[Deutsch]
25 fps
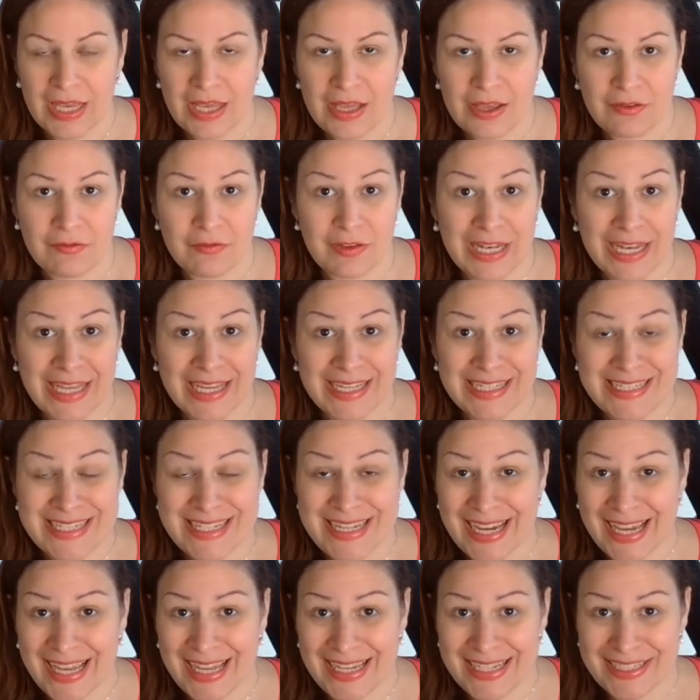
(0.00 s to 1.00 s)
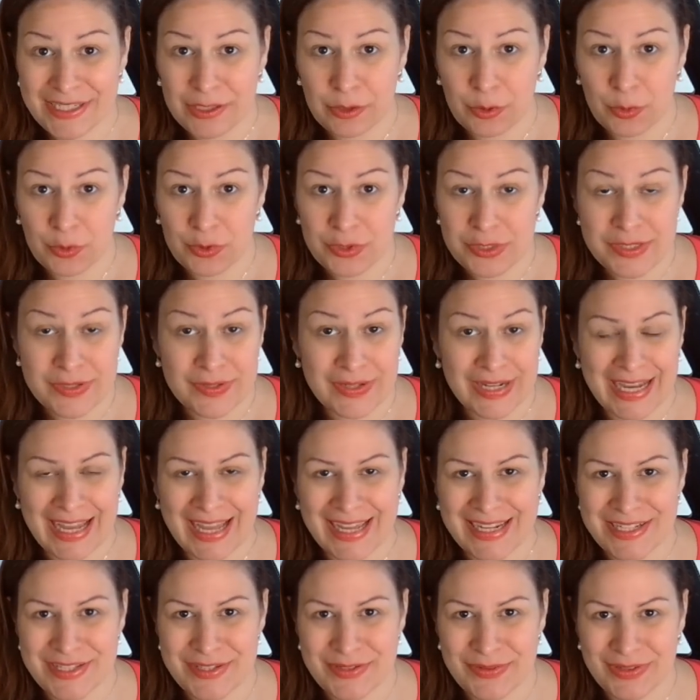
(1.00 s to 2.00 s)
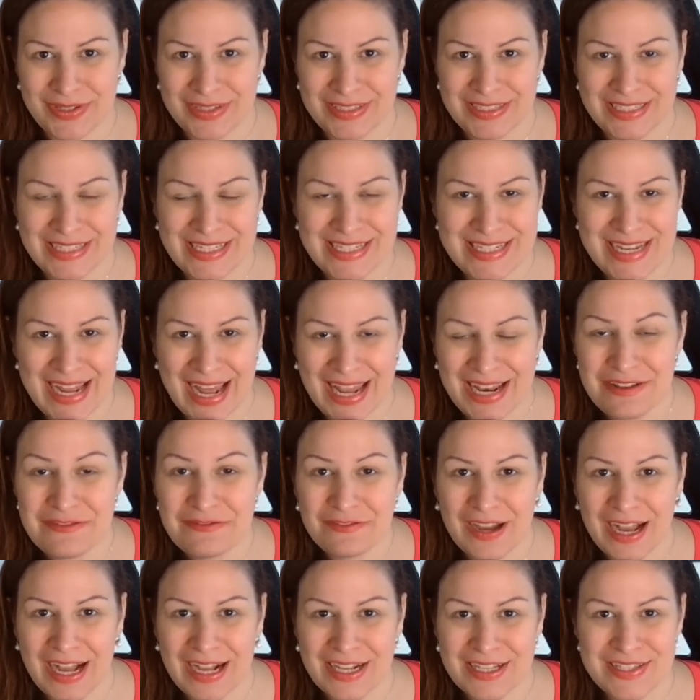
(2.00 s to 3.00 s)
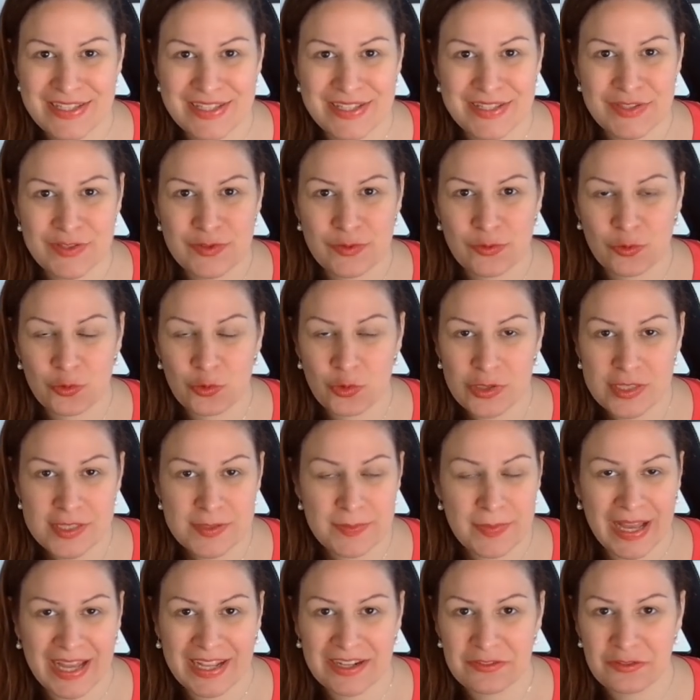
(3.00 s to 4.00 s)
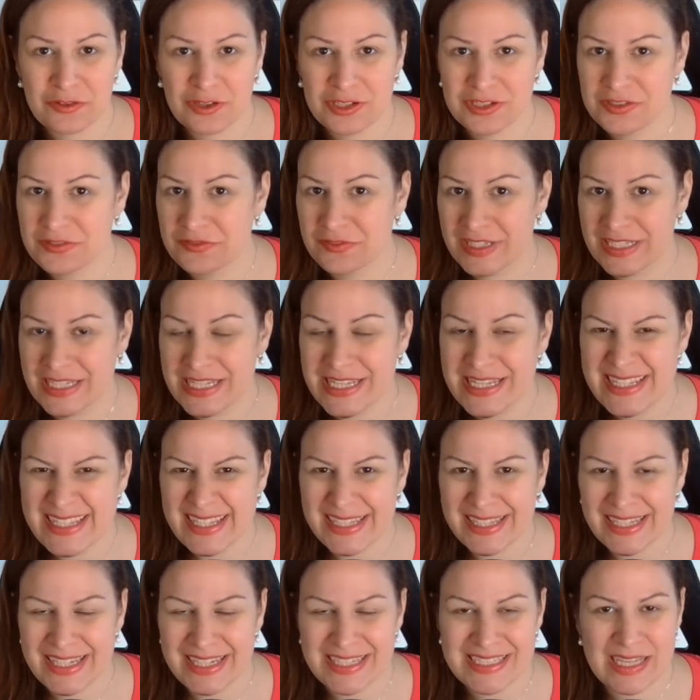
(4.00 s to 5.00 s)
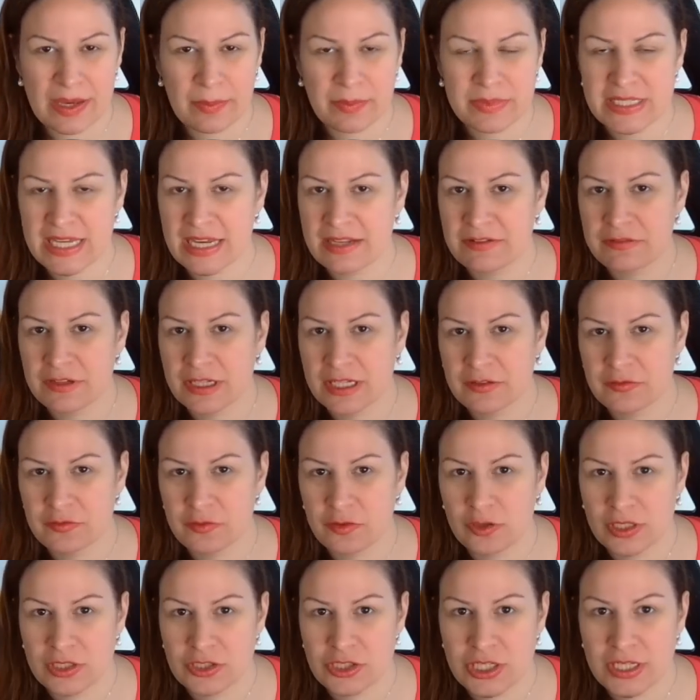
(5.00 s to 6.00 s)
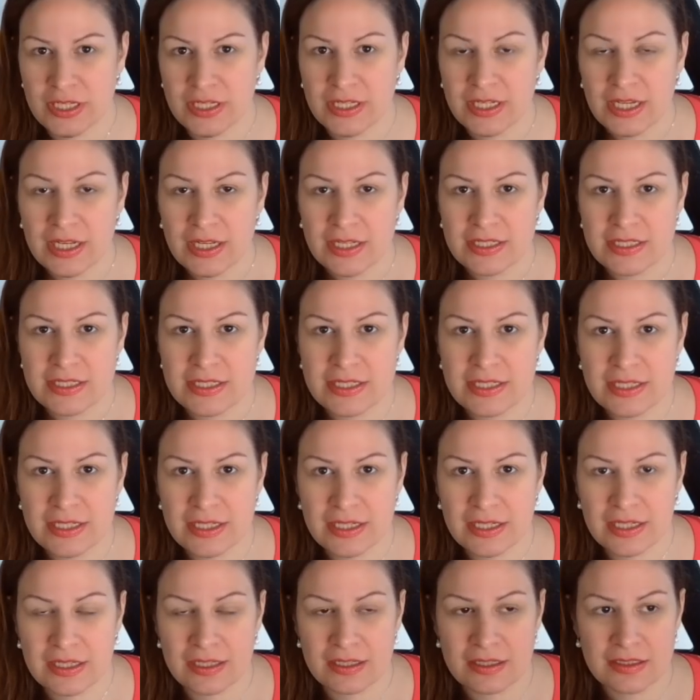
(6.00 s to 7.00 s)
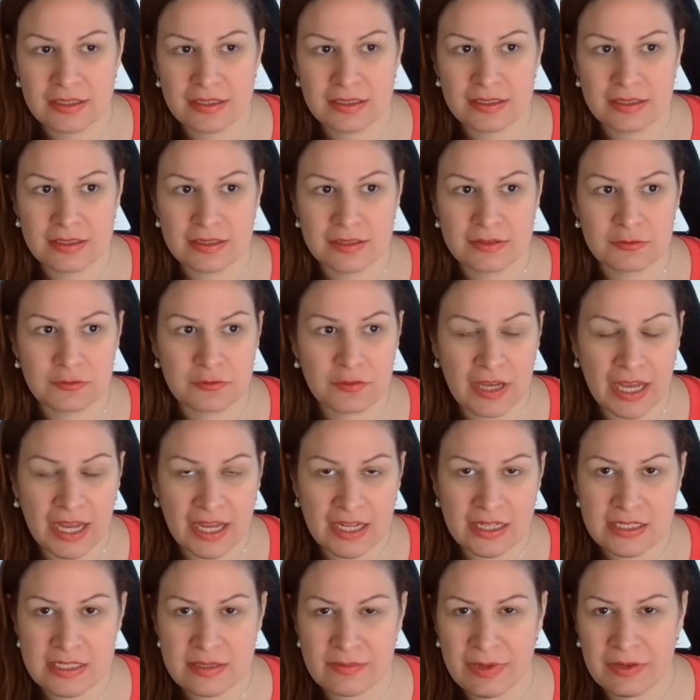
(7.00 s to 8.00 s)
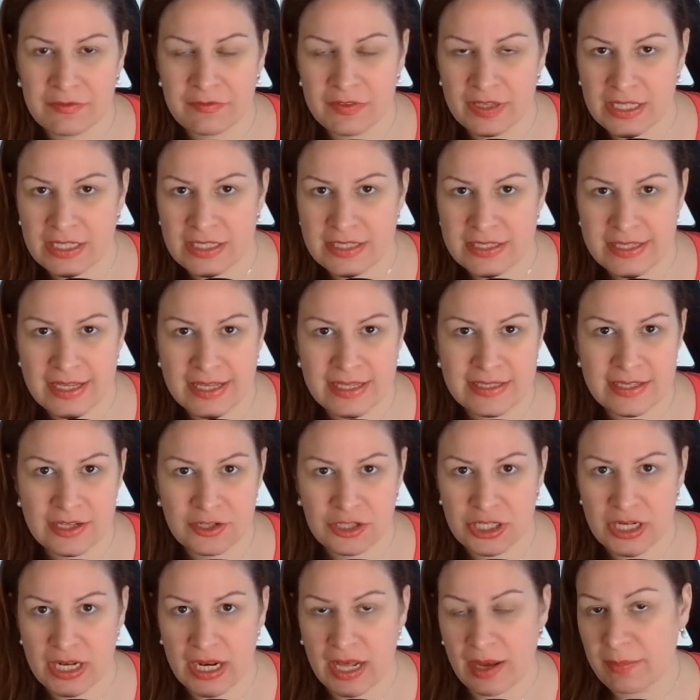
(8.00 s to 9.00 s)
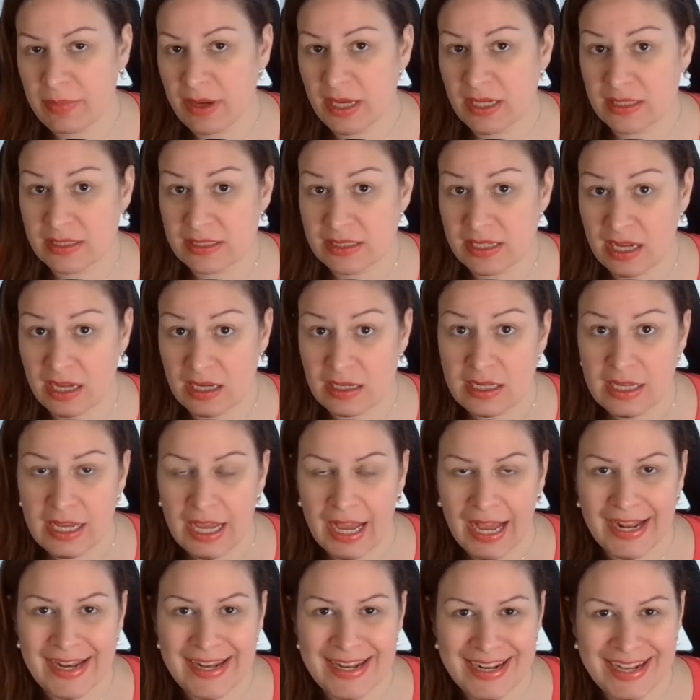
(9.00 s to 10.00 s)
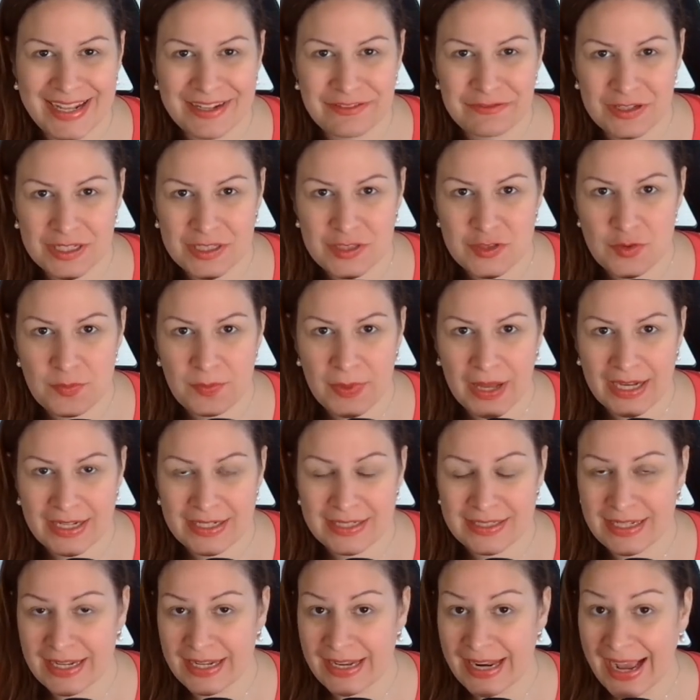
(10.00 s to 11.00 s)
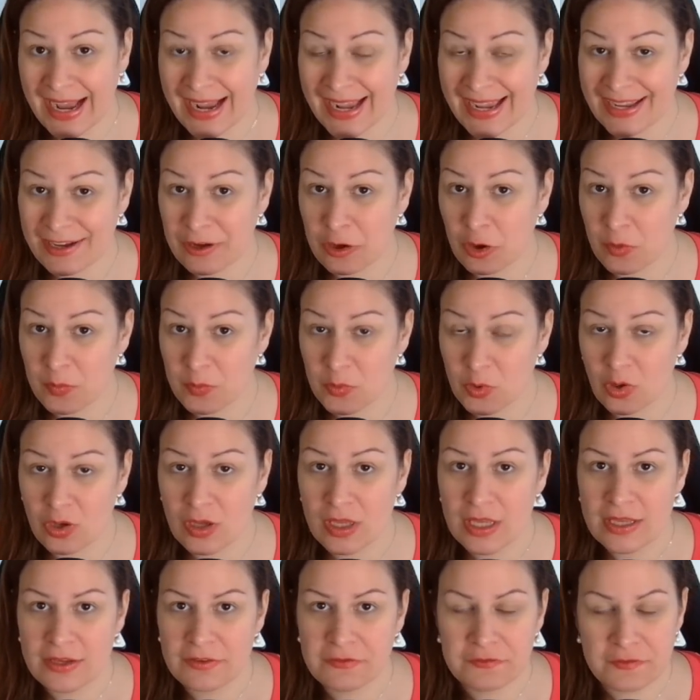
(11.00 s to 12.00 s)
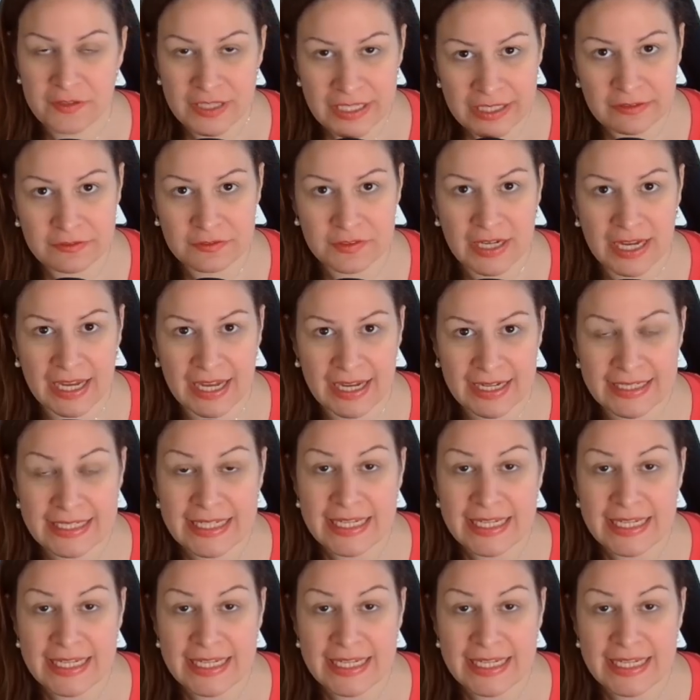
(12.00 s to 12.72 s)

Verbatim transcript: Wir legen direkt los und keine Sorge, nicht alle Fragen sind zu kurz beantwortet wie diese hier. Ich habe mich einfach dafür entschieden, die äh, Fragen, die man wirklich sehr, sehr schnell abhandeln kann, an den Anfang zu packen, denn nachher kommen noch viele Fragen,